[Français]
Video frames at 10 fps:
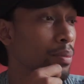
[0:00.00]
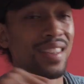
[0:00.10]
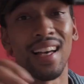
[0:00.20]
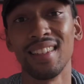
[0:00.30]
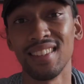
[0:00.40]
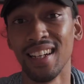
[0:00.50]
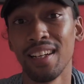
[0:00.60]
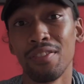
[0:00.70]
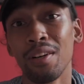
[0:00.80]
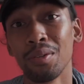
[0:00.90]
mais ça reste des
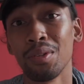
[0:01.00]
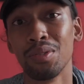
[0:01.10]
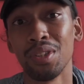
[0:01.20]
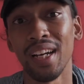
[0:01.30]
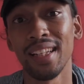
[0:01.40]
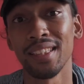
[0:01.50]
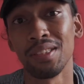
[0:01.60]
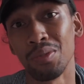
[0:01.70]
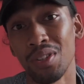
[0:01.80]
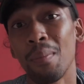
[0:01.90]
référents culturels qui
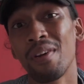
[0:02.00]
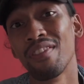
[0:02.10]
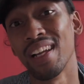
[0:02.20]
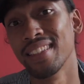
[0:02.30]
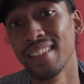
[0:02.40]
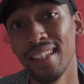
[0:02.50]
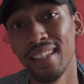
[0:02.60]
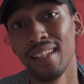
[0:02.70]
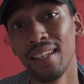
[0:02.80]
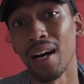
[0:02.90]
sont jamais validés
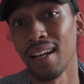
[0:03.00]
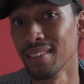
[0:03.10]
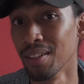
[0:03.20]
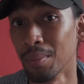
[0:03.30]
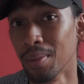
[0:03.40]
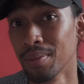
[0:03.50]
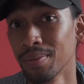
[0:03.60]
par la norme.